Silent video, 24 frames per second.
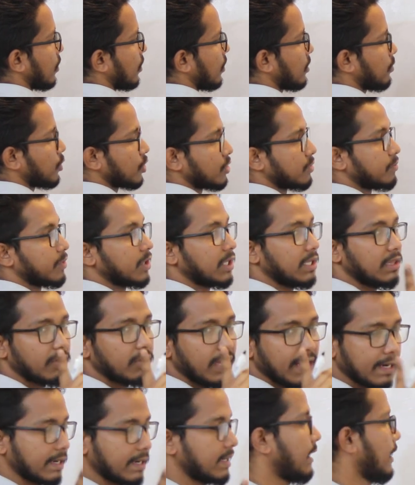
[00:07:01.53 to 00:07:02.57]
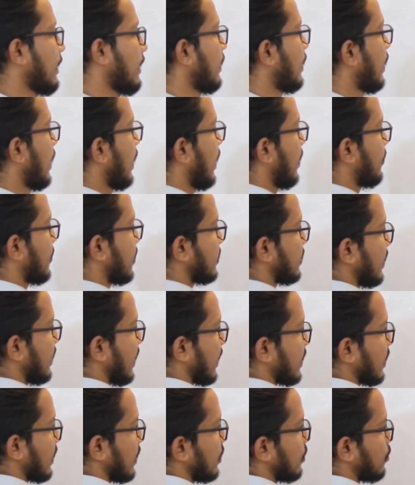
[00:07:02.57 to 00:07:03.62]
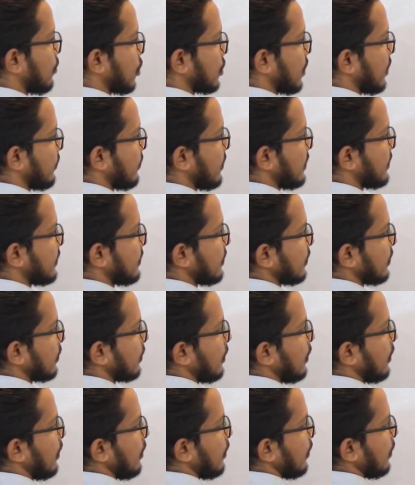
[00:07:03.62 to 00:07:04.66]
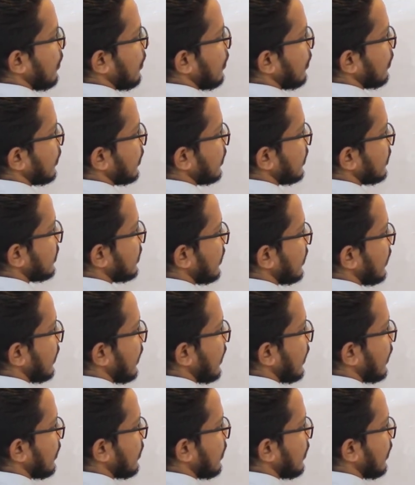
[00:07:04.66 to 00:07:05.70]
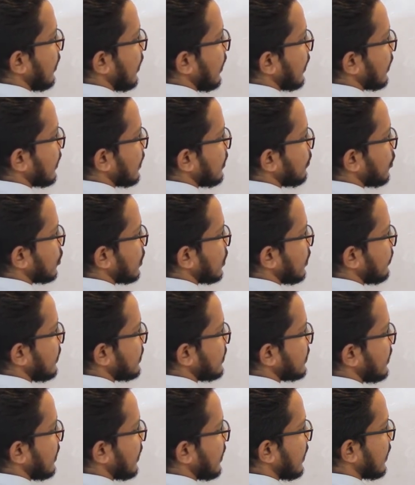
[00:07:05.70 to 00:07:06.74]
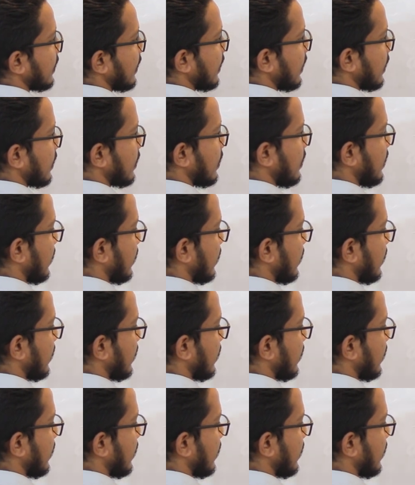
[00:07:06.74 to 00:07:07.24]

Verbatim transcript: স্লটে বসবে কিন্তু একটা আমরা সেই একটা কিন্তু বসাই ফেলছি অলরেডি সেই একটা বসাই ফেলছি এখানকার একটা